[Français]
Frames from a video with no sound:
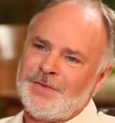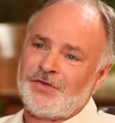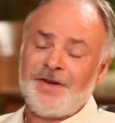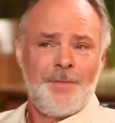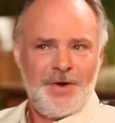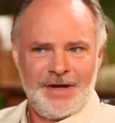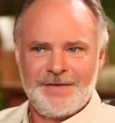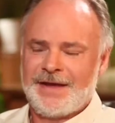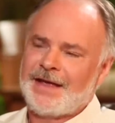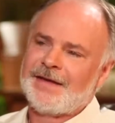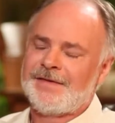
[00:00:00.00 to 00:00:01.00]
mais je ne savais pas qu'il
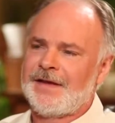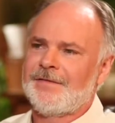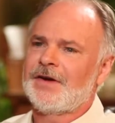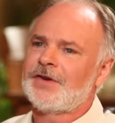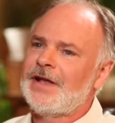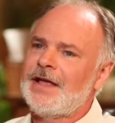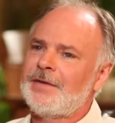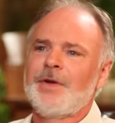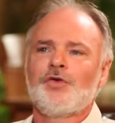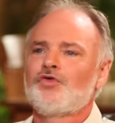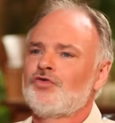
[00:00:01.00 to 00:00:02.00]
était chrétien évangélique,
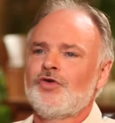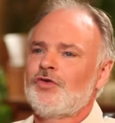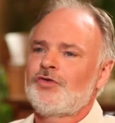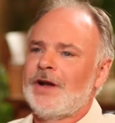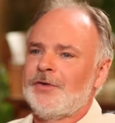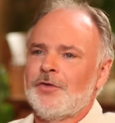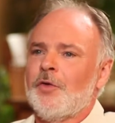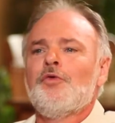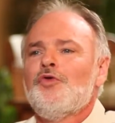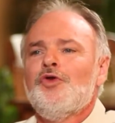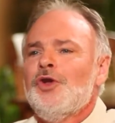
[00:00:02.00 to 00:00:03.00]
mais juste
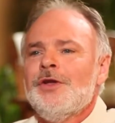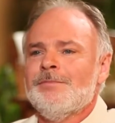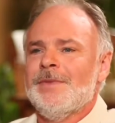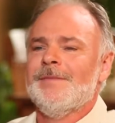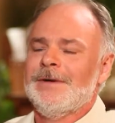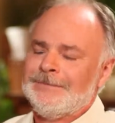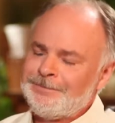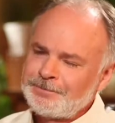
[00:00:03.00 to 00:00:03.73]
quelqu'un qui lit une Bible.